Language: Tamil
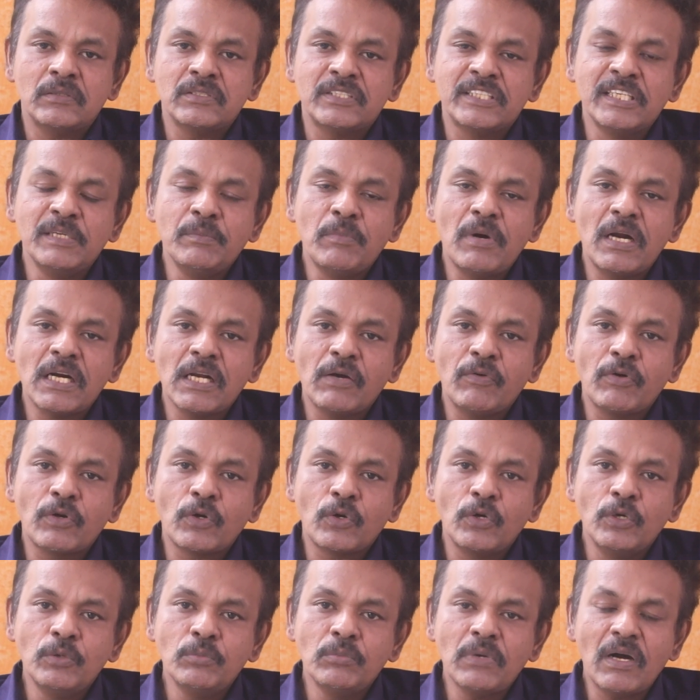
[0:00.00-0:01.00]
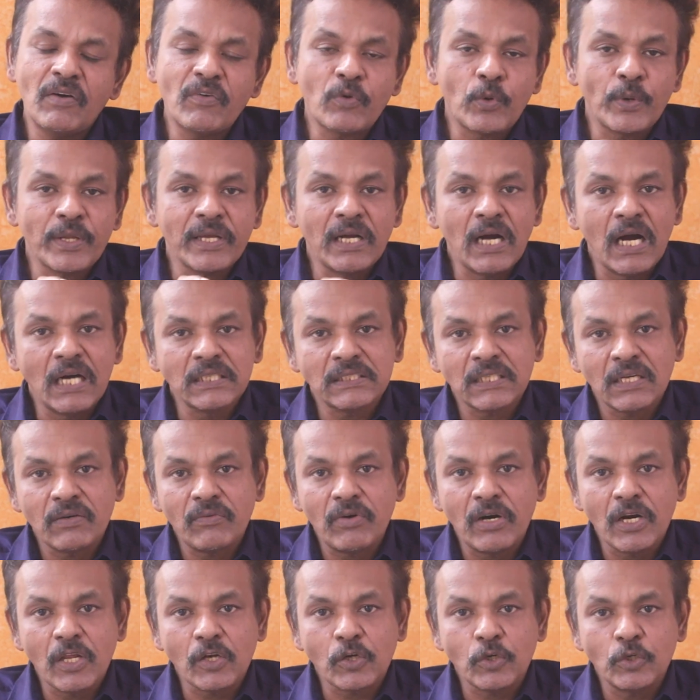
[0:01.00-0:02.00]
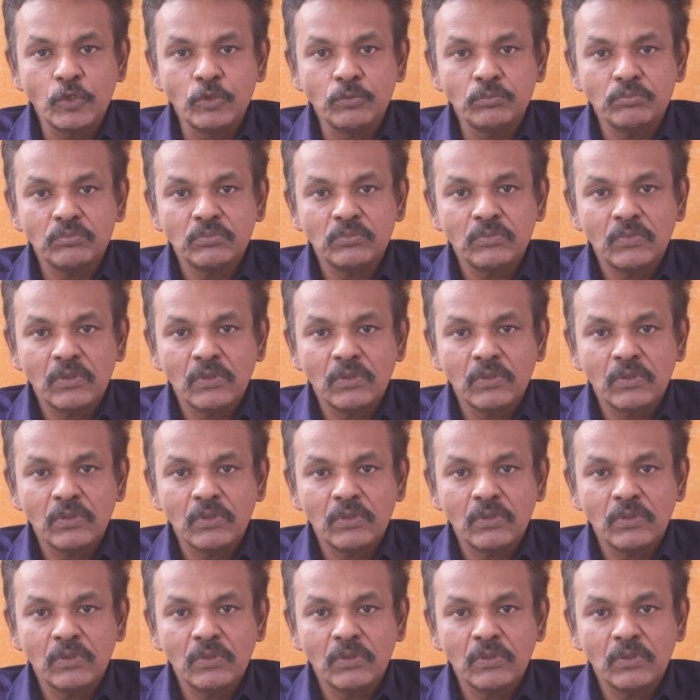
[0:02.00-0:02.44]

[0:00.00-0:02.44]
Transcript: சீமான் அவர்களும் அவருடைய ஆதரவாளர்களும்